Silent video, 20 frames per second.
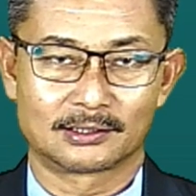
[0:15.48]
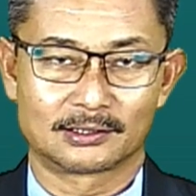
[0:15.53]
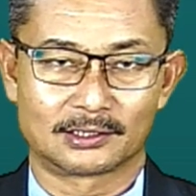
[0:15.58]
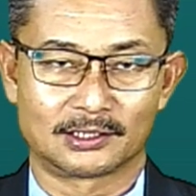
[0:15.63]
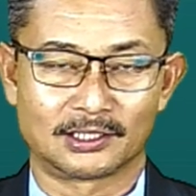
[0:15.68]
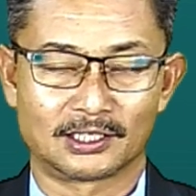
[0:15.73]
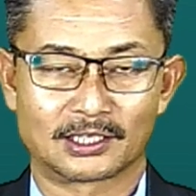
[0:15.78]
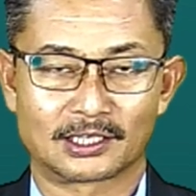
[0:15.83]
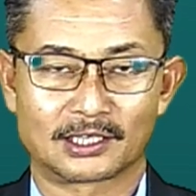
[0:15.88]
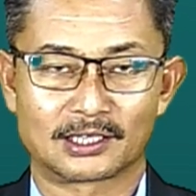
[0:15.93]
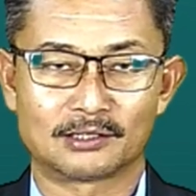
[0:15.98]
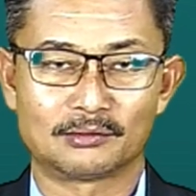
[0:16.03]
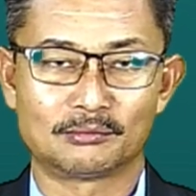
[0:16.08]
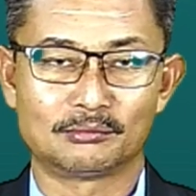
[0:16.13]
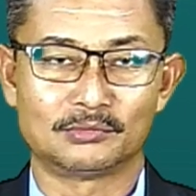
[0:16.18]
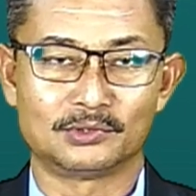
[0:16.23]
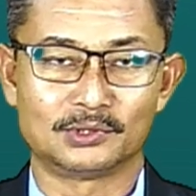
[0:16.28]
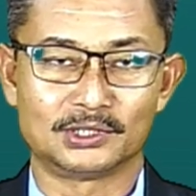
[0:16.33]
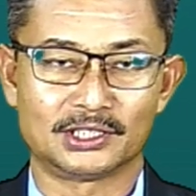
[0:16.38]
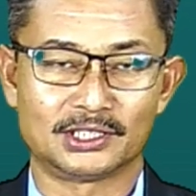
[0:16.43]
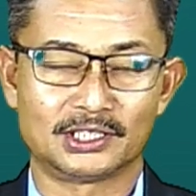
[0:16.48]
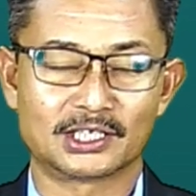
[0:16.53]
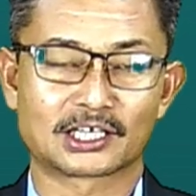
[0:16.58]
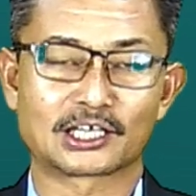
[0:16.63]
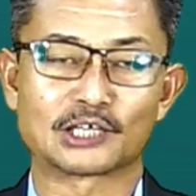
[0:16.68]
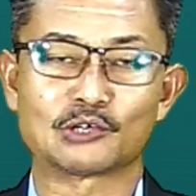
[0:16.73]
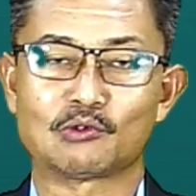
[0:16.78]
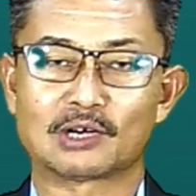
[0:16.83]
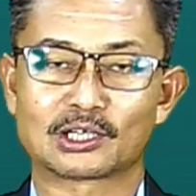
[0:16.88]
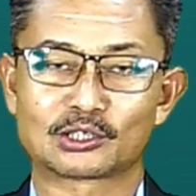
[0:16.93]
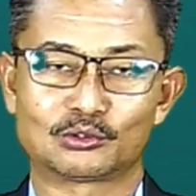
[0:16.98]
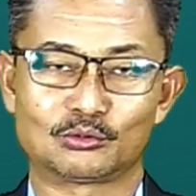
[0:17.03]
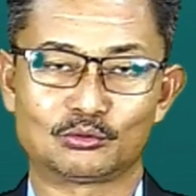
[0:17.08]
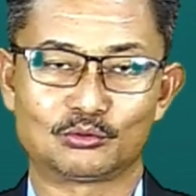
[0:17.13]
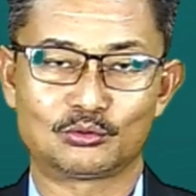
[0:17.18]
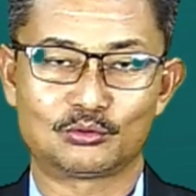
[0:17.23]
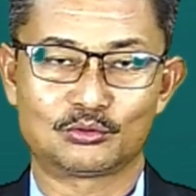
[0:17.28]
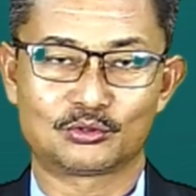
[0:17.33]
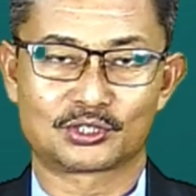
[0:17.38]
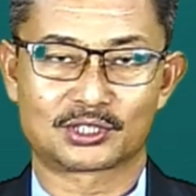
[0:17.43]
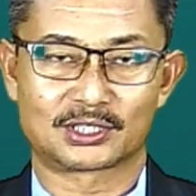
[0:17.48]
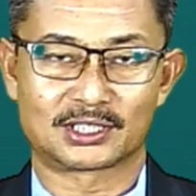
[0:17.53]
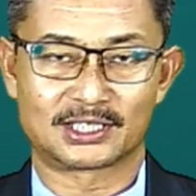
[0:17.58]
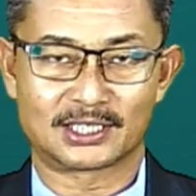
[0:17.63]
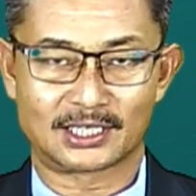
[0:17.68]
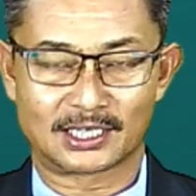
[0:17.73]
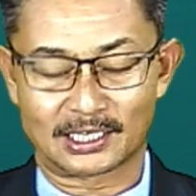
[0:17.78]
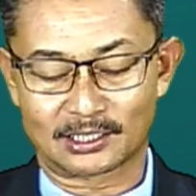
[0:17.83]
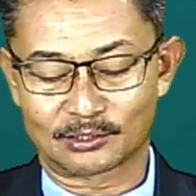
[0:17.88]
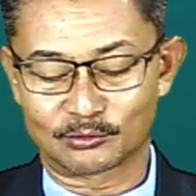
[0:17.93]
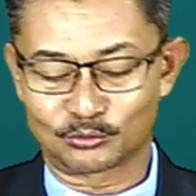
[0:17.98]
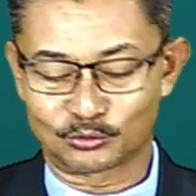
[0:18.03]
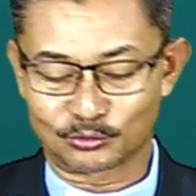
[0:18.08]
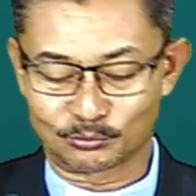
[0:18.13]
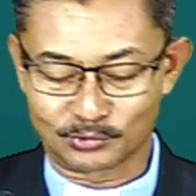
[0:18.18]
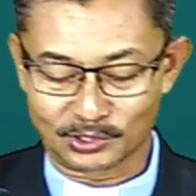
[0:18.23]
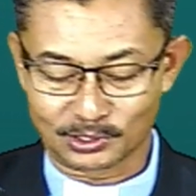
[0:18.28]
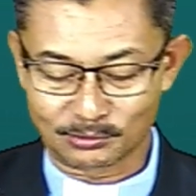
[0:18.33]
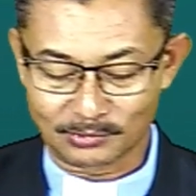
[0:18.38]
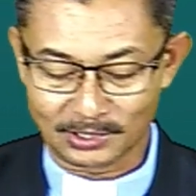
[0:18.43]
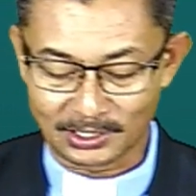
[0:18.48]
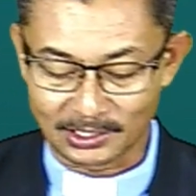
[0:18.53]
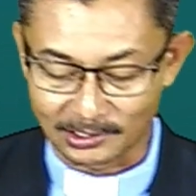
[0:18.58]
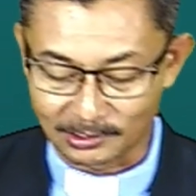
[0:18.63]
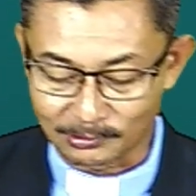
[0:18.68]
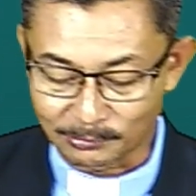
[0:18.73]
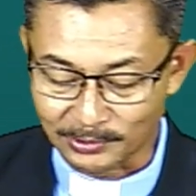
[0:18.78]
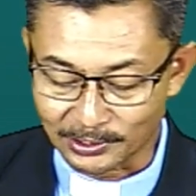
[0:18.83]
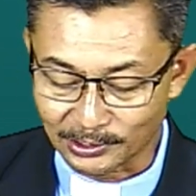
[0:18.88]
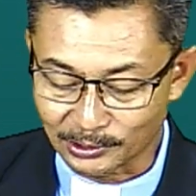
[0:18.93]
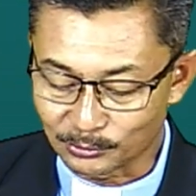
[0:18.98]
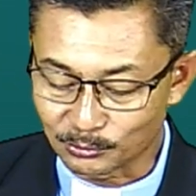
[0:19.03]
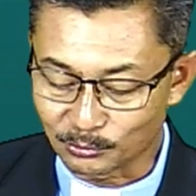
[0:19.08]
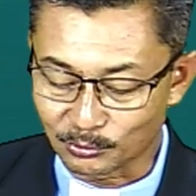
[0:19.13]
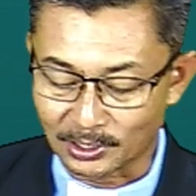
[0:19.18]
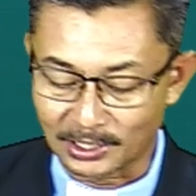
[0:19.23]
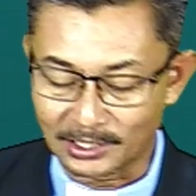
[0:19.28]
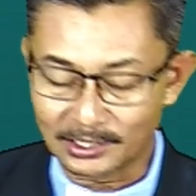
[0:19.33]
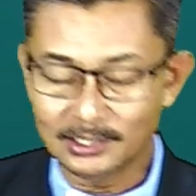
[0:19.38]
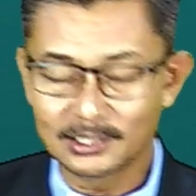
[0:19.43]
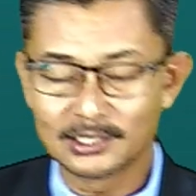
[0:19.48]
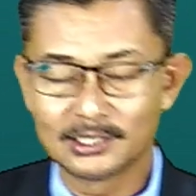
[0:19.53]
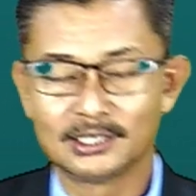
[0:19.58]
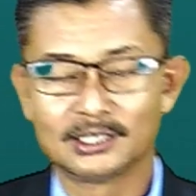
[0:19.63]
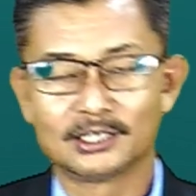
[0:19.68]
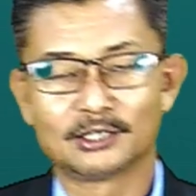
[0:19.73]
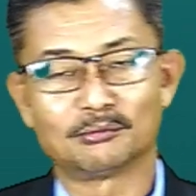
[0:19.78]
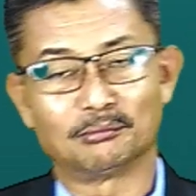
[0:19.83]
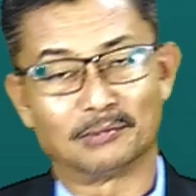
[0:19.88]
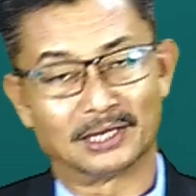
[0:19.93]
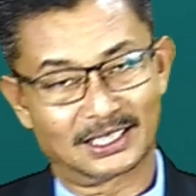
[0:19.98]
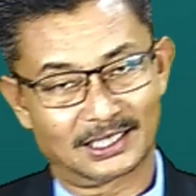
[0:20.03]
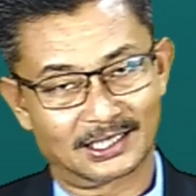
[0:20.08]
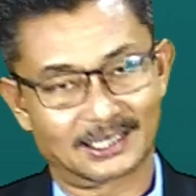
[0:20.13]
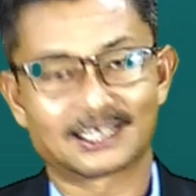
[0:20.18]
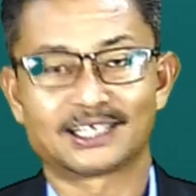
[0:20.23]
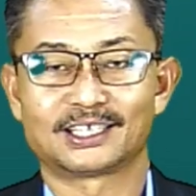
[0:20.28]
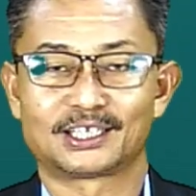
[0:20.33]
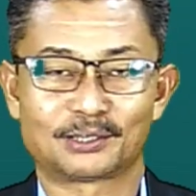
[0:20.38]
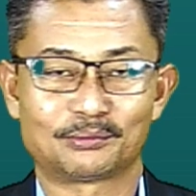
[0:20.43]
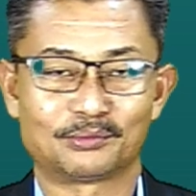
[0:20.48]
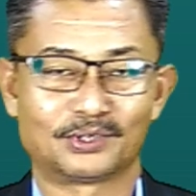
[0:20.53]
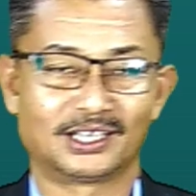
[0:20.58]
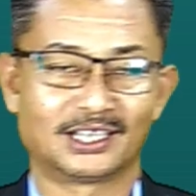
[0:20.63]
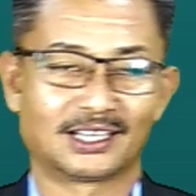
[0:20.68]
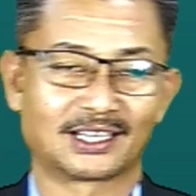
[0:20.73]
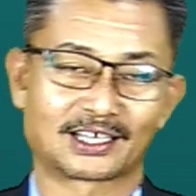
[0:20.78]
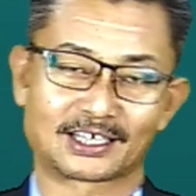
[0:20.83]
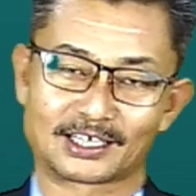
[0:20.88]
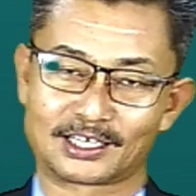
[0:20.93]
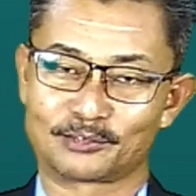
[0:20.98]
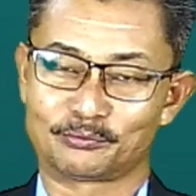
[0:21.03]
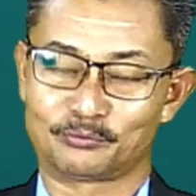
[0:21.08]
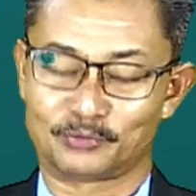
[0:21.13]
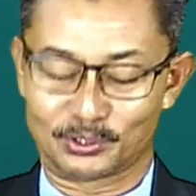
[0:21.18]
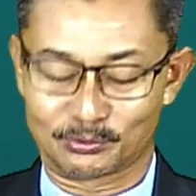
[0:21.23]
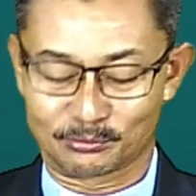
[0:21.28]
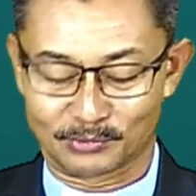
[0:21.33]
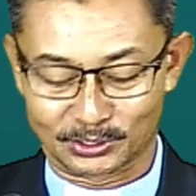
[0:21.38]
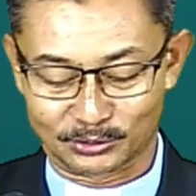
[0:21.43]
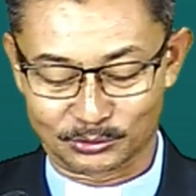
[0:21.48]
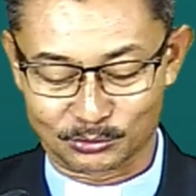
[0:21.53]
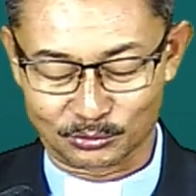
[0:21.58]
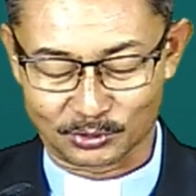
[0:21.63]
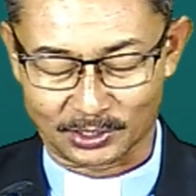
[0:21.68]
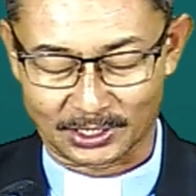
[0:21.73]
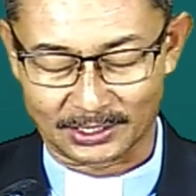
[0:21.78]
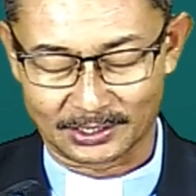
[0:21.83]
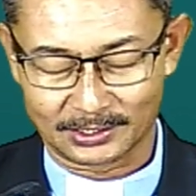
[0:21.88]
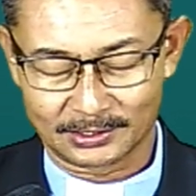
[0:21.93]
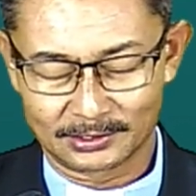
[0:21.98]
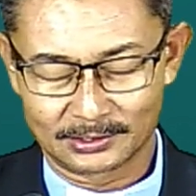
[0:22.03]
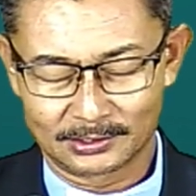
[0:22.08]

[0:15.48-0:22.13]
dengan menyediakan waktu sejenak untuk beribadah kepada Tuhan, marilah kita mendengarkan firman Tuhan.